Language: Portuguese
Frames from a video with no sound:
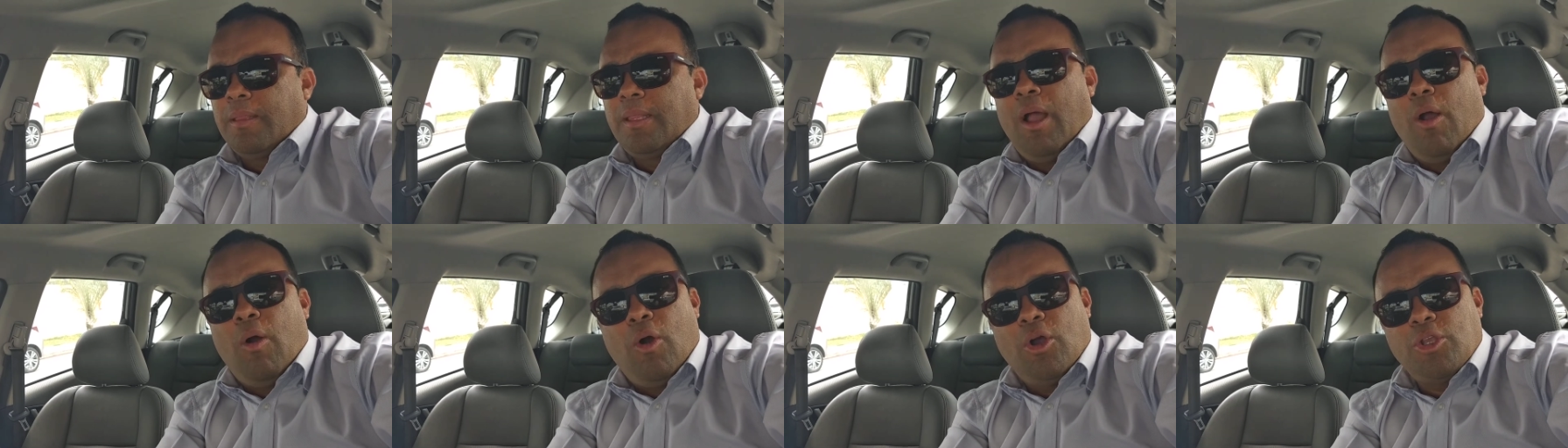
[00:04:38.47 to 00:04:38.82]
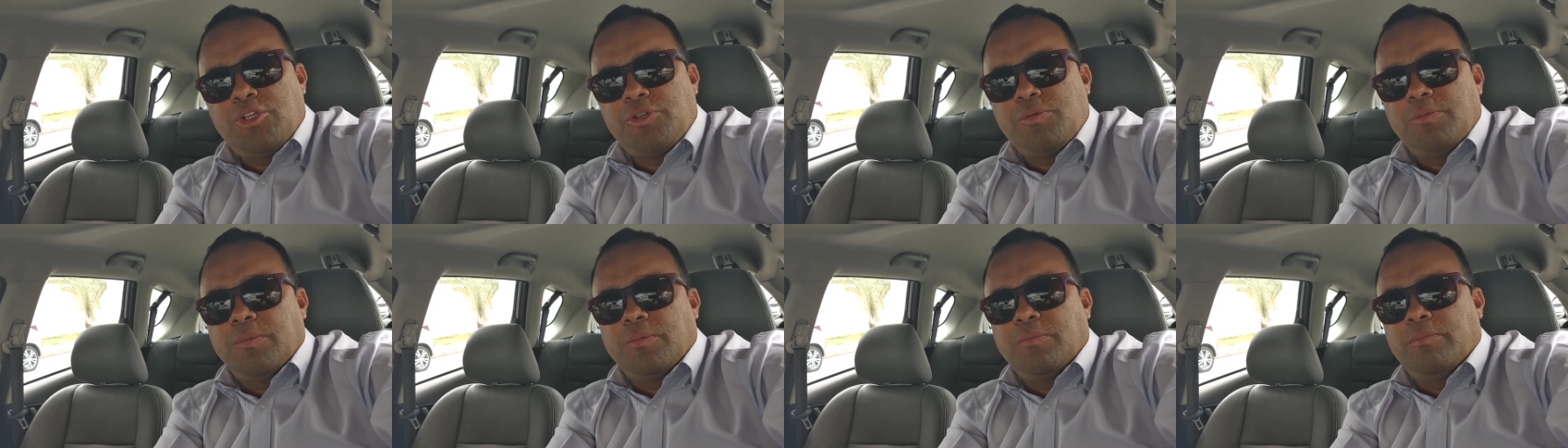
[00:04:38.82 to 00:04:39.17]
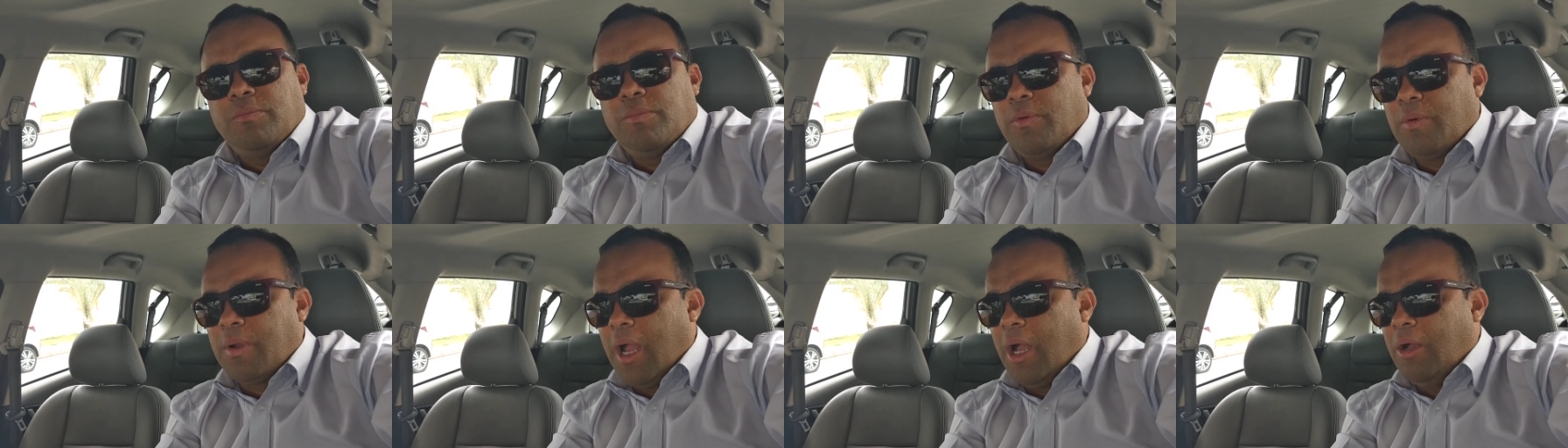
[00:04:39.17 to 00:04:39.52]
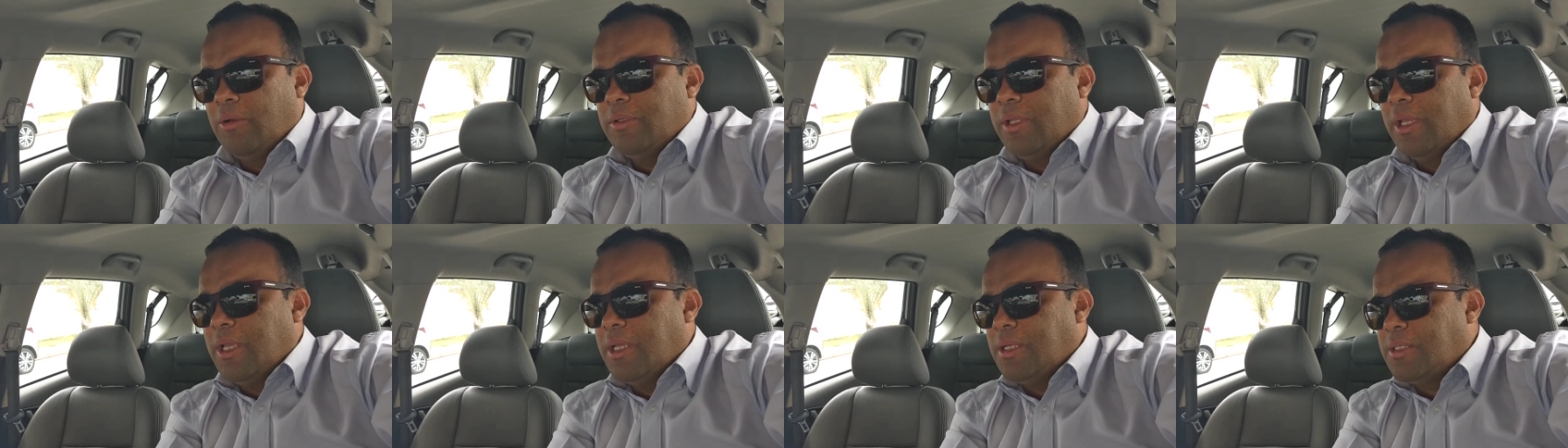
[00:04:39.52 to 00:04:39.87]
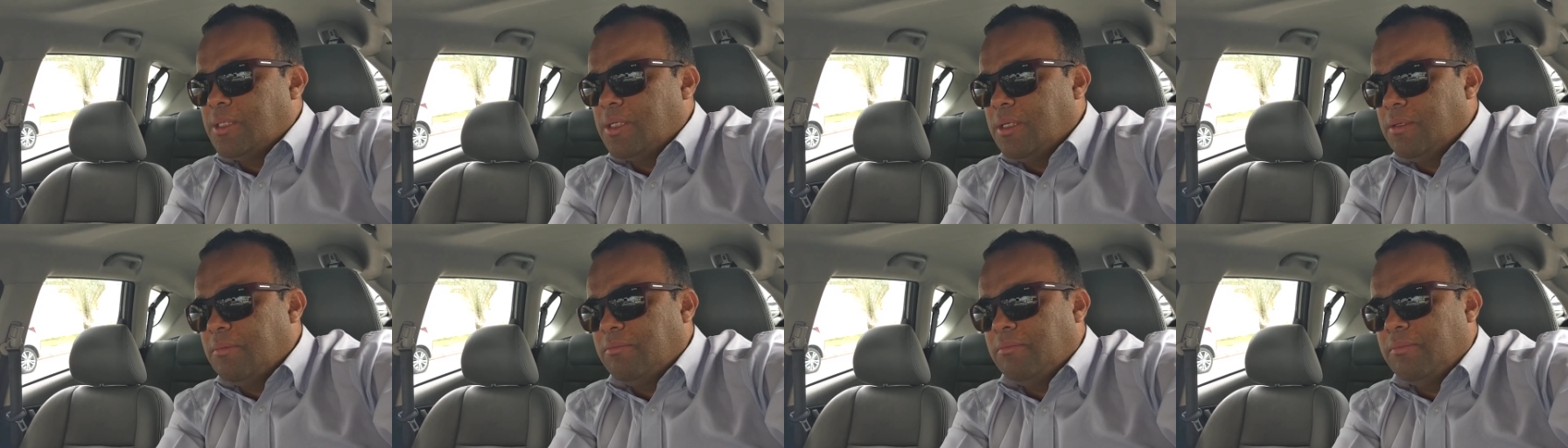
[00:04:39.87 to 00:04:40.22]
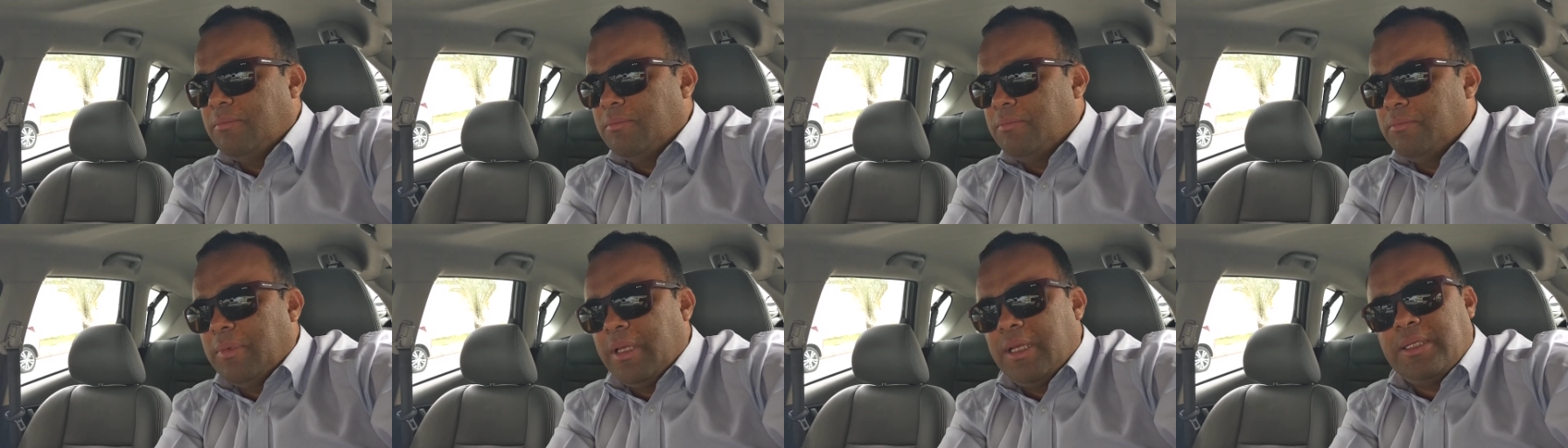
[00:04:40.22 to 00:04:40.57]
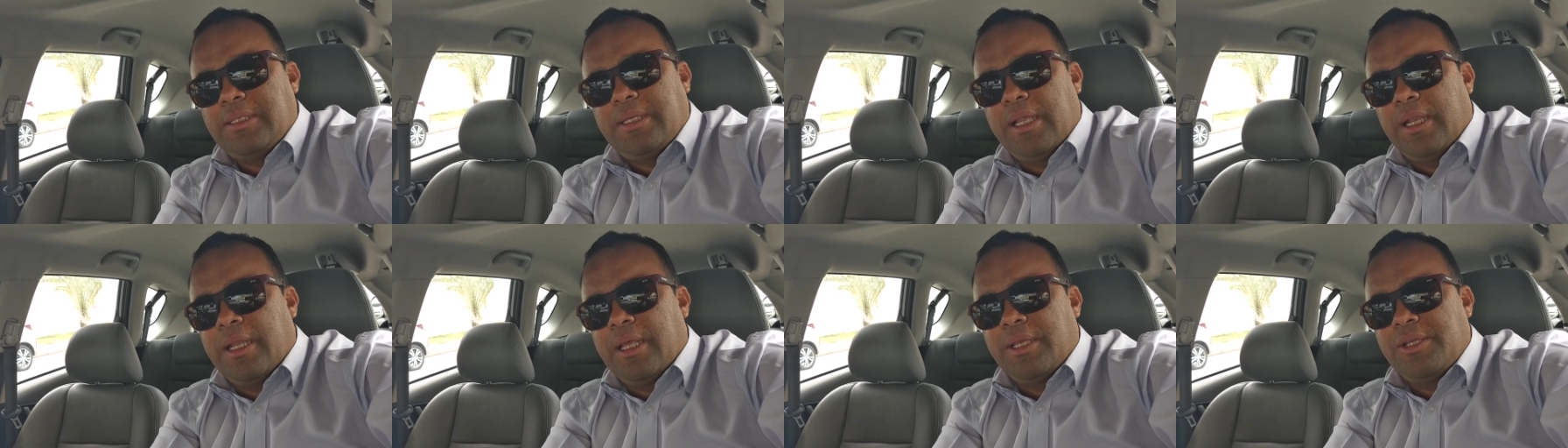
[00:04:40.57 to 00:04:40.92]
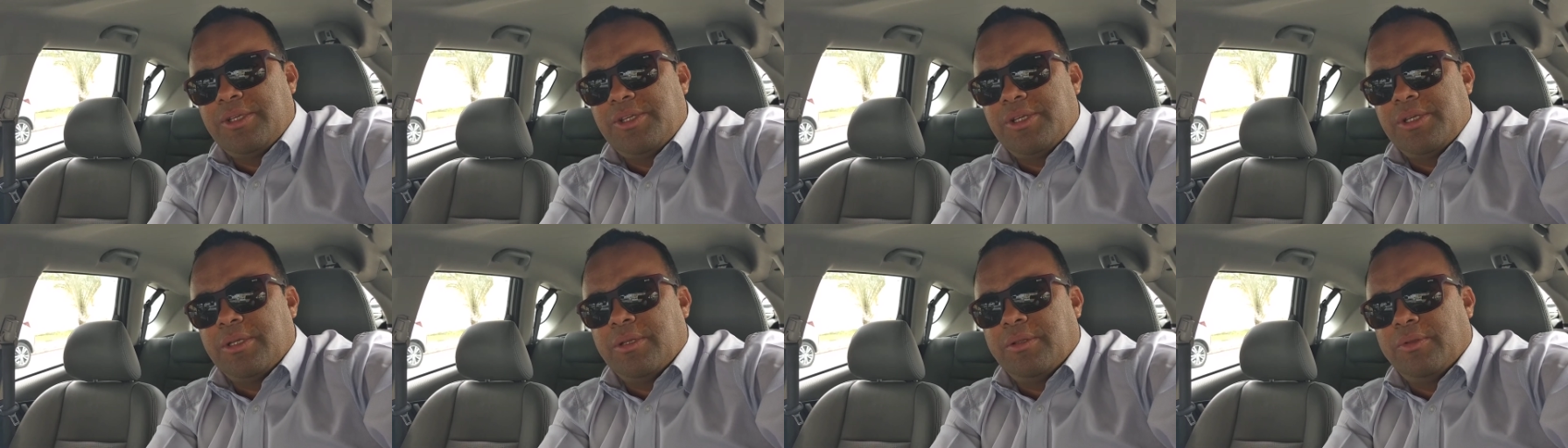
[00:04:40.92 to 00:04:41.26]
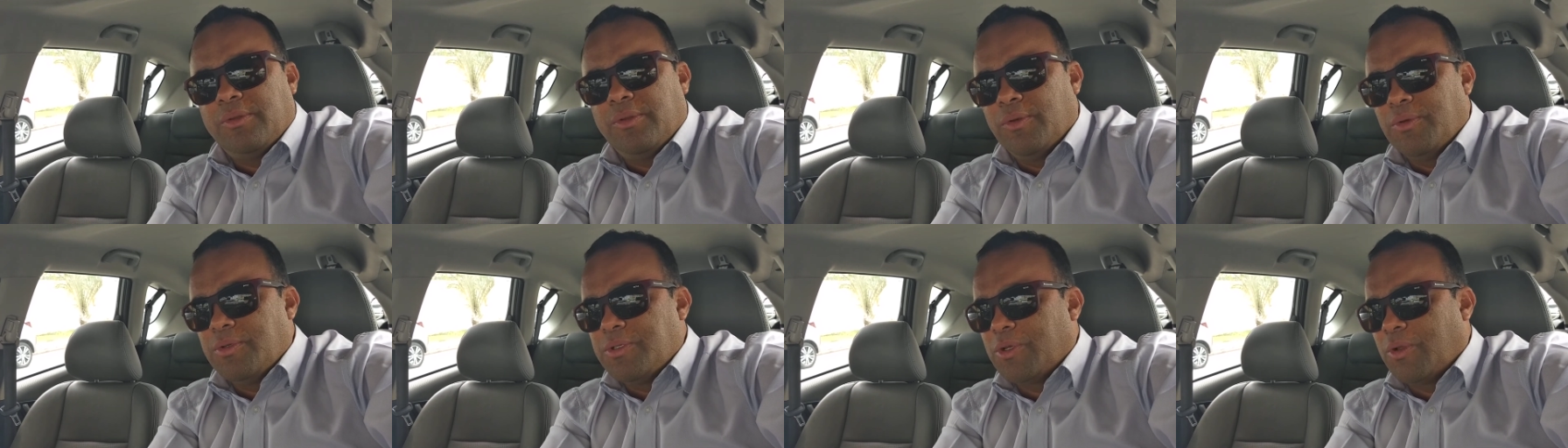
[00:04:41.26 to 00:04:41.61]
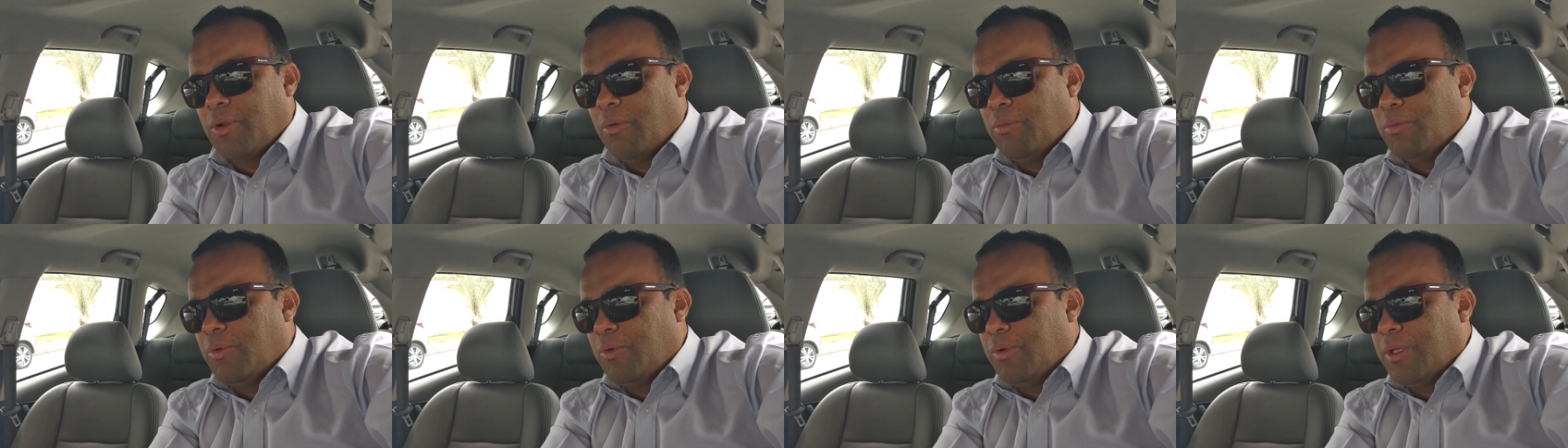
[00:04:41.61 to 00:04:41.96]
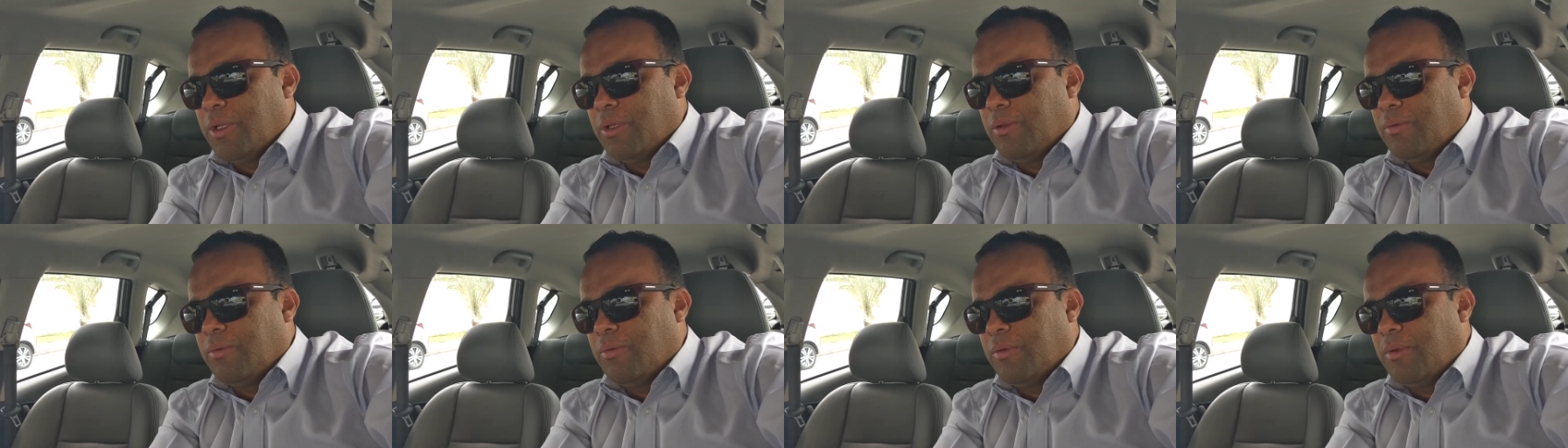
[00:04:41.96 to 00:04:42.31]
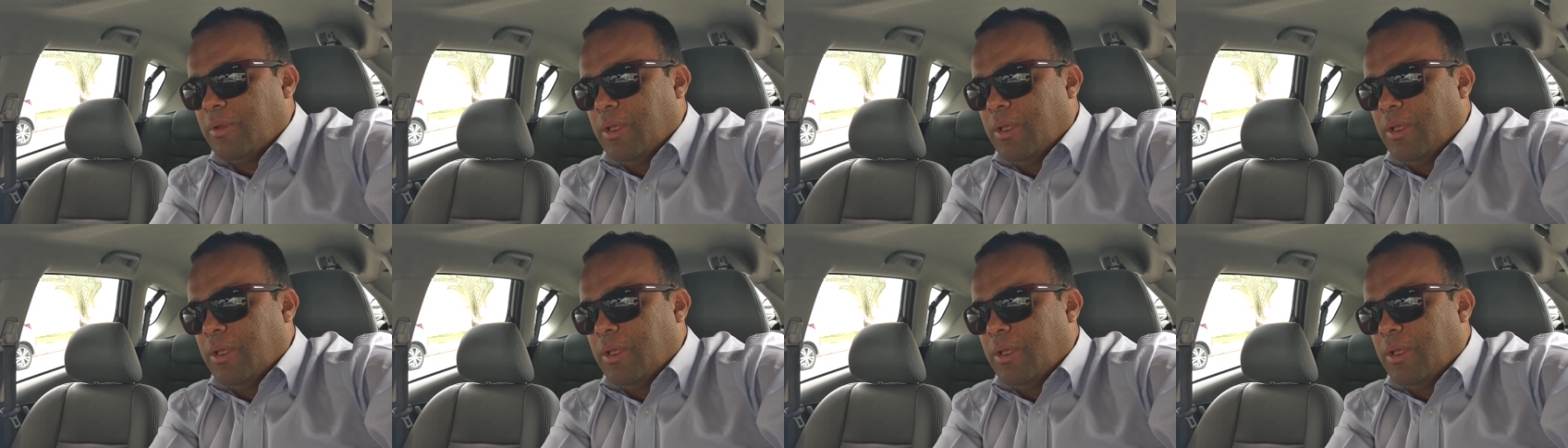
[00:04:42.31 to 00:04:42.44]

Tá ótimo, um carro desse, excelente, 12 km por litro.